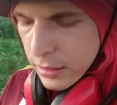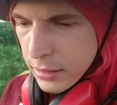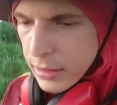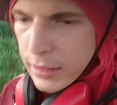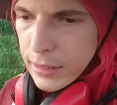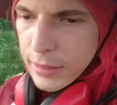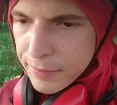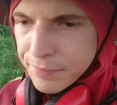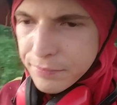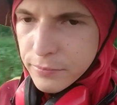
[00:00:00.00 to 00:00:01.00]

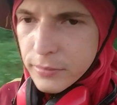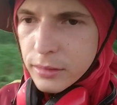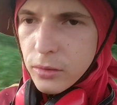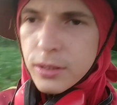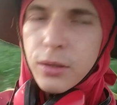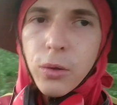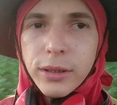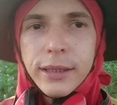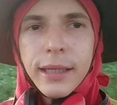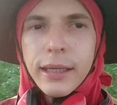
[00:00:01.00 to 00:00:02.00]
É, nossa
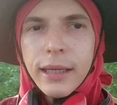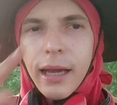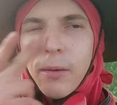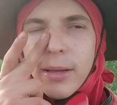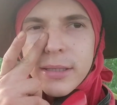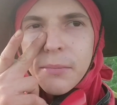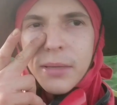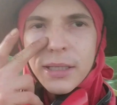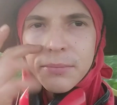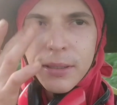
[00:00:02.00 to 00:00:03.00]
rotina aqui é quase a
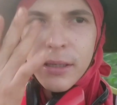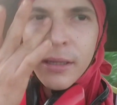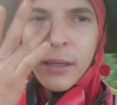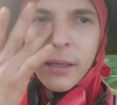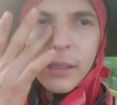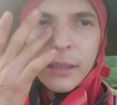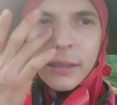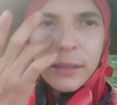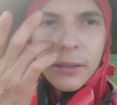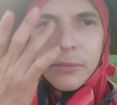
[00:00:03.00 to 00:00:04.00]
mesma,
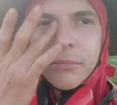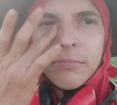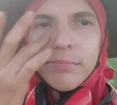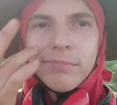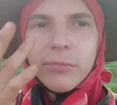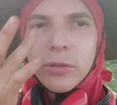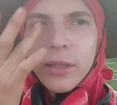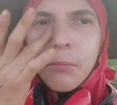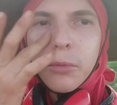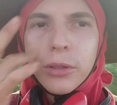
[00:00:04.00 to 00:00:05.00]
então não
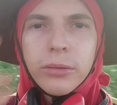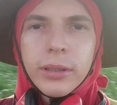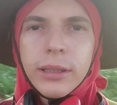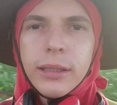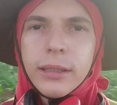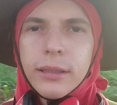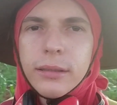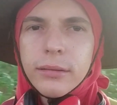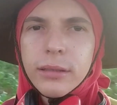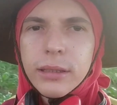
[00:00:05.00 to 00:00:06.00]
tem muito que
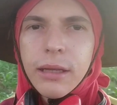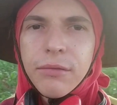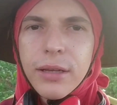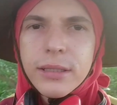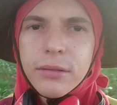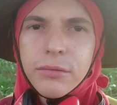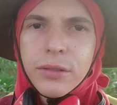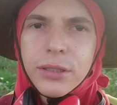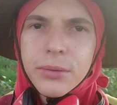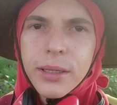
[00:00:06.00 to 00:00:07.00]
que tá fazendo
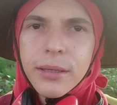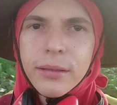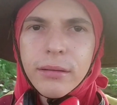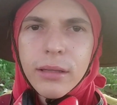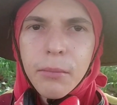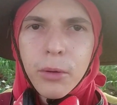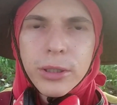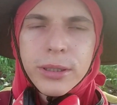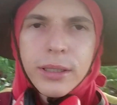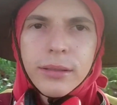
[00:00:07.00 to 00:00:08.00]
vídeo, né? Tá
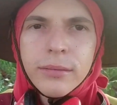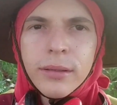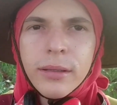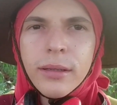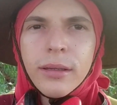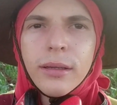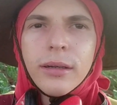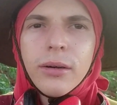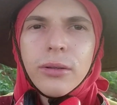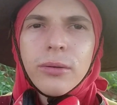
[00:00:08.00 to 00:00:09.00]
mostrando.
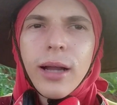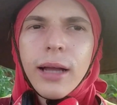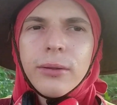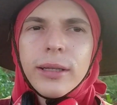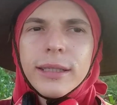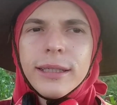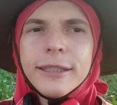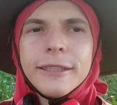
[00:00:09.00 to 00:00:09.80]
Olha o gado ali.